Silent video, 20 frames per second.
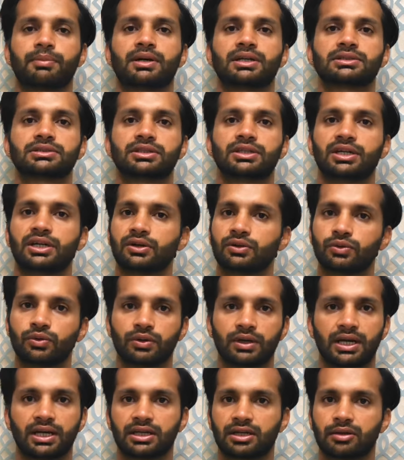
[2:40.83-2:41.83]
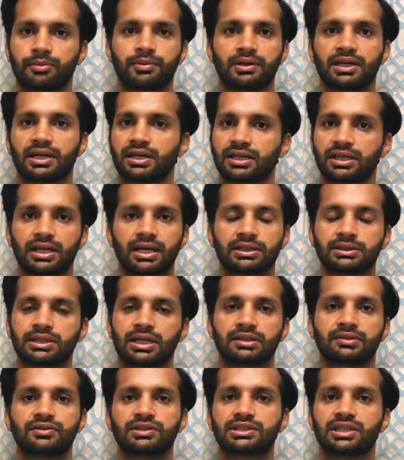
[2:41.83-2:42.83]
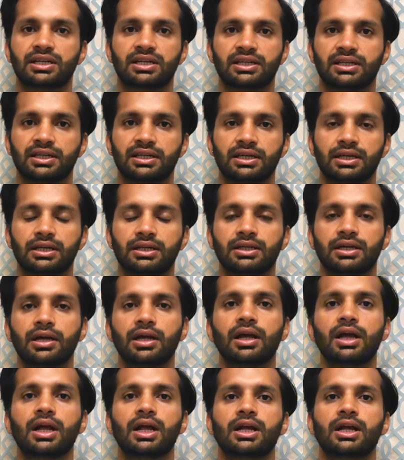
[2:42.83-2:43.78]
पास डेढ़ दो लाख रुपया नहीं है आज़ाद वीज़ा लेने के लिए